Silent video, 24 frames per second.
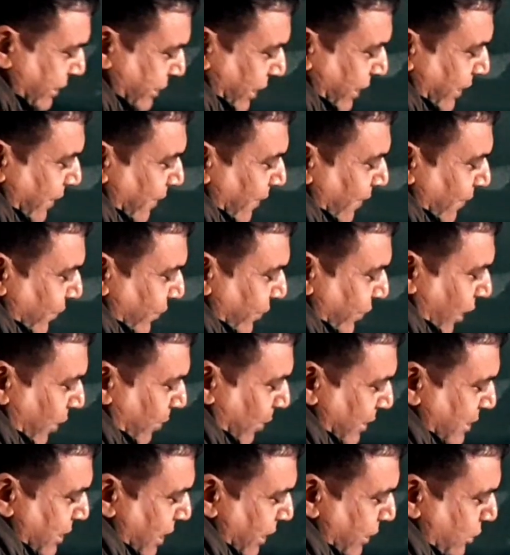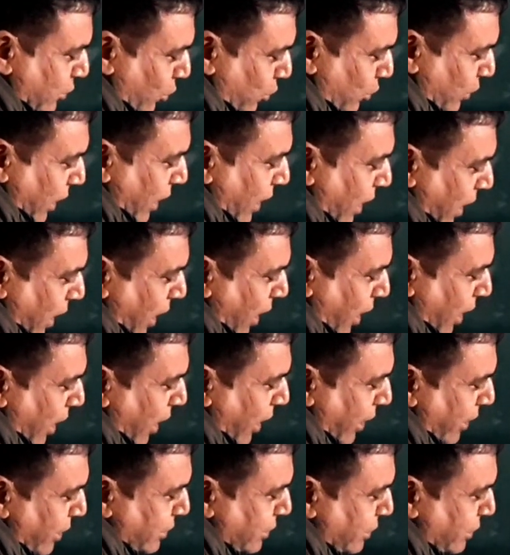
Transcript: एसिड कार्बोक्सिलिक एसिड होता है आर